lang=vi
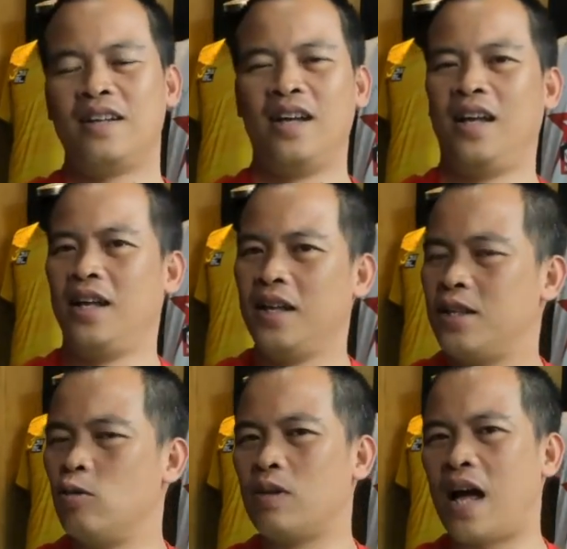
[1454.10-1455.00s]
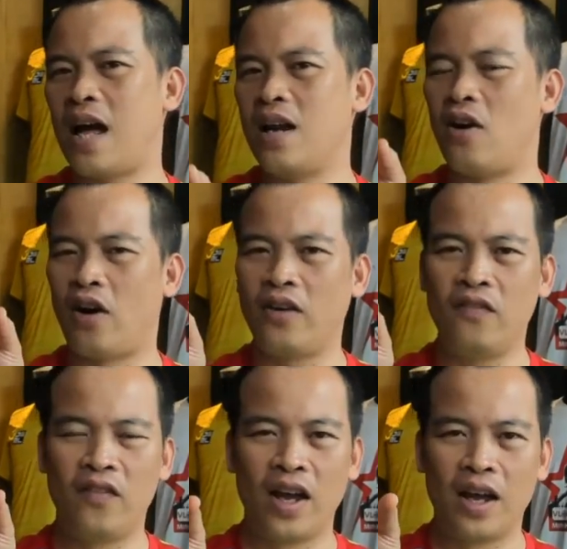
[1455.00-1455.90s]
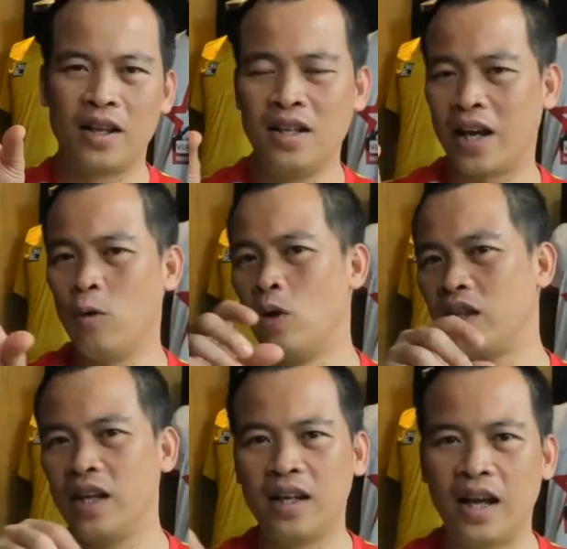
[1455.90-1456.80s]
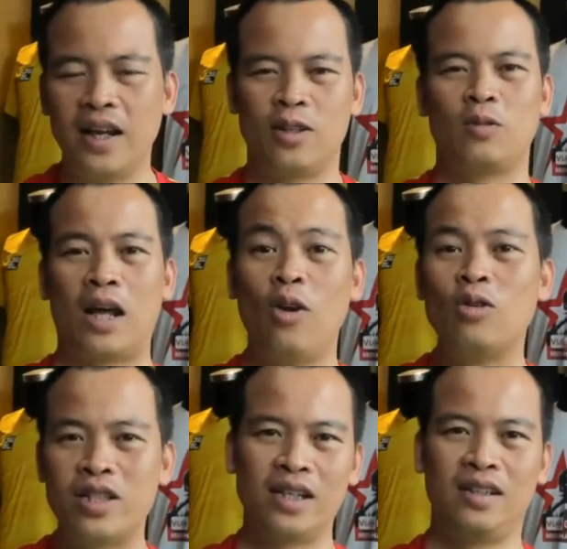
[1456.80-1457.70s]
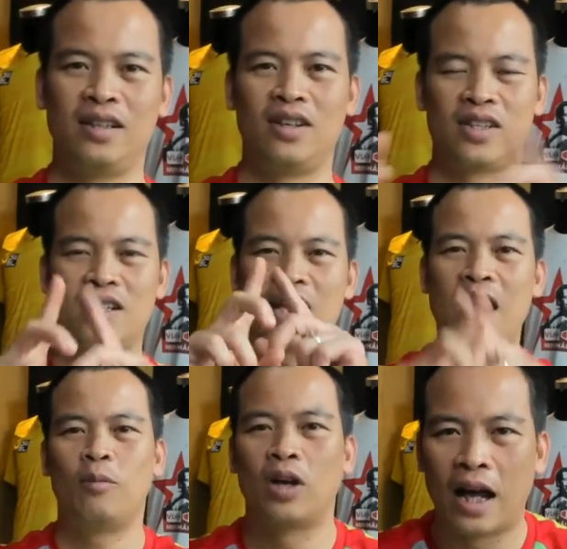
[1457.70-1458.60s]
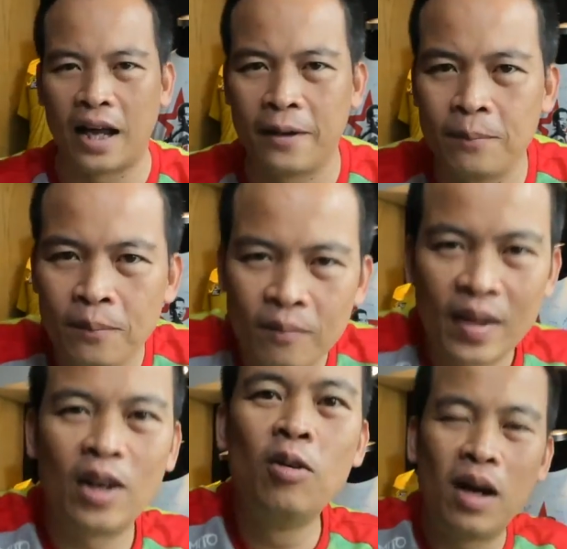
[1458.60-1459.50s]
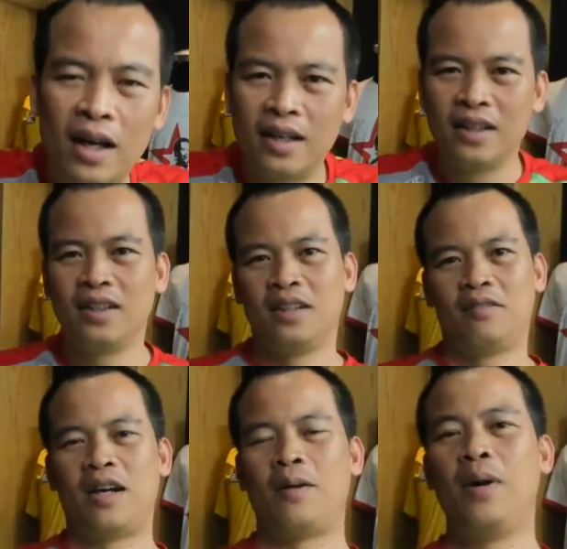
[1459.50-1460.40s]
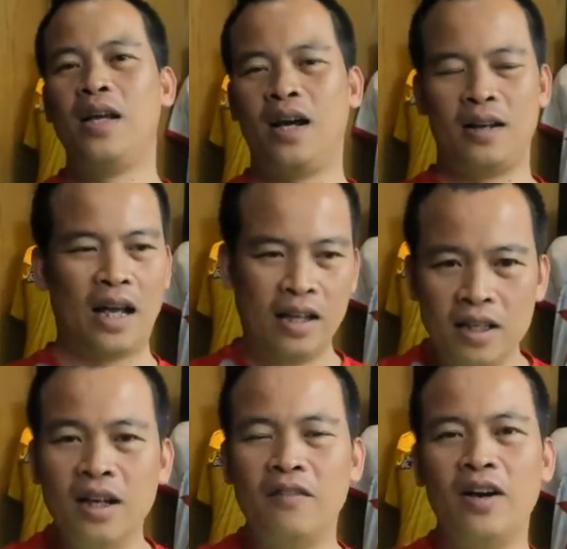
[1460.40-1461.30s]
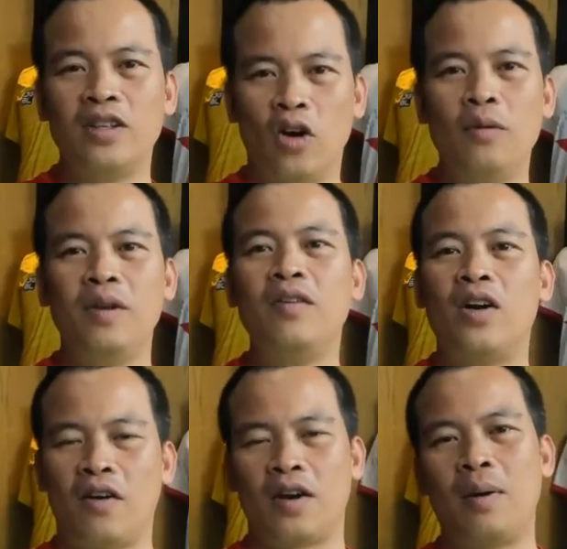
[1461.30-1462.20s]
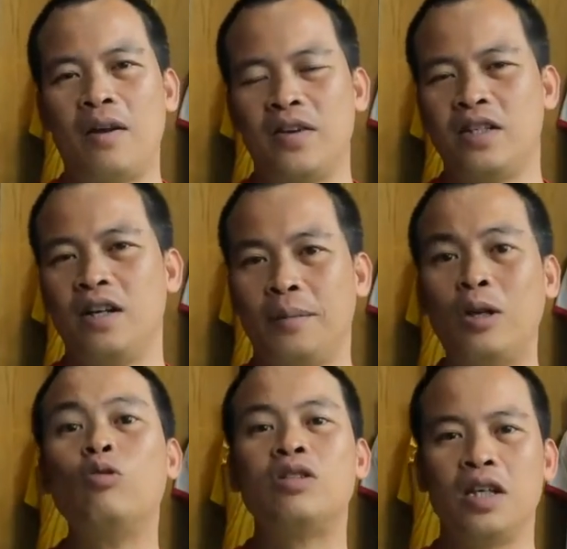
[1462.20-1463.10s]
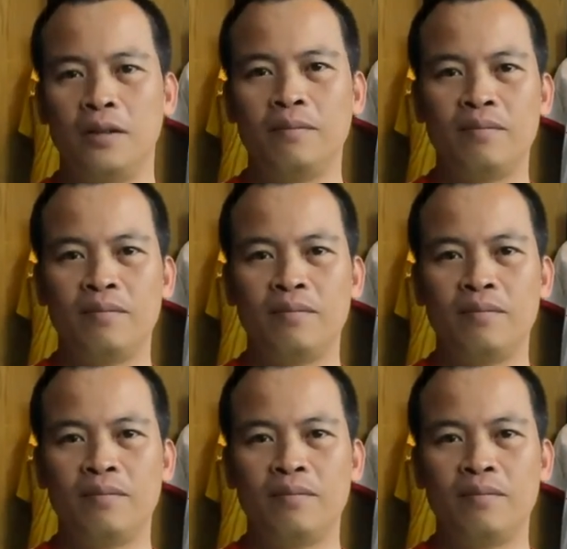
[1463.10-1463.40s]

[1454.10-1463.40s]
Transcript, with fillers: Thì chúng ta nói về những cái nguồn tin đấy để chúng ta logic thì nó sẽ ra một cái. Đúng không ạ? Và bây giờ đấy như vừa rồi mình vừa nói với các bạn về trường hợp anh Dusit